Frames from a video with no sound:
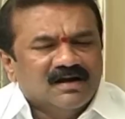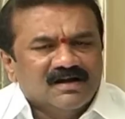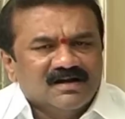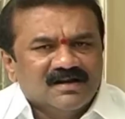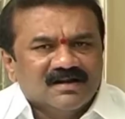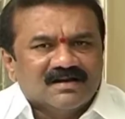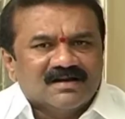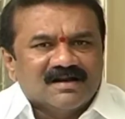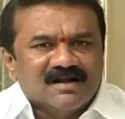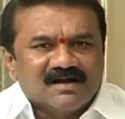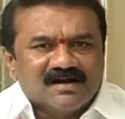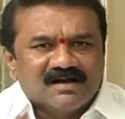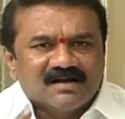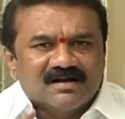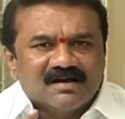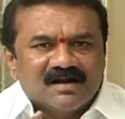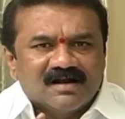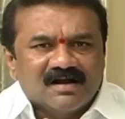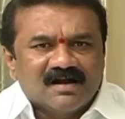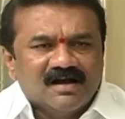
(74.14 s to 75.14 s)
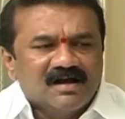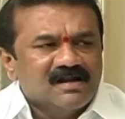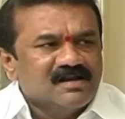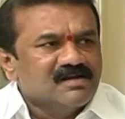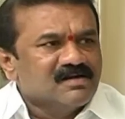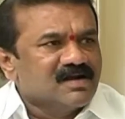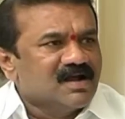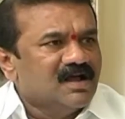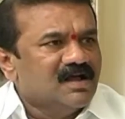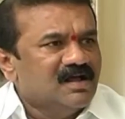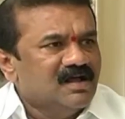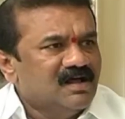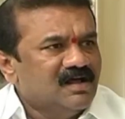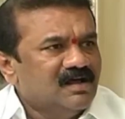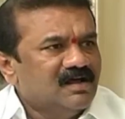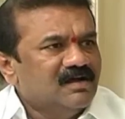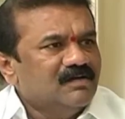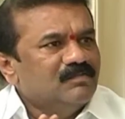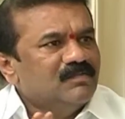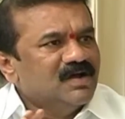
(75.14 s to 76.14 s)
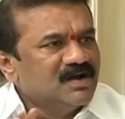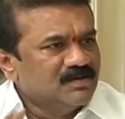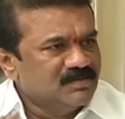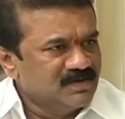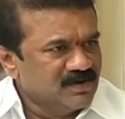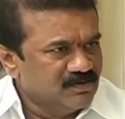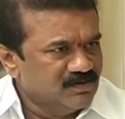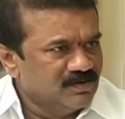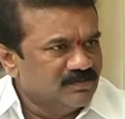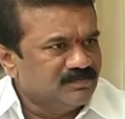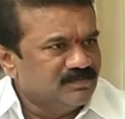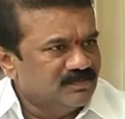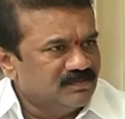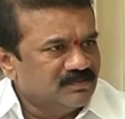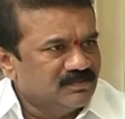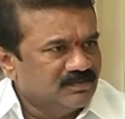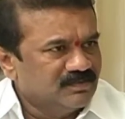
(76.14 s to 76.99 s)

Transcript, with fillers: అంటే రకరకాలుగా మనం డెవలప్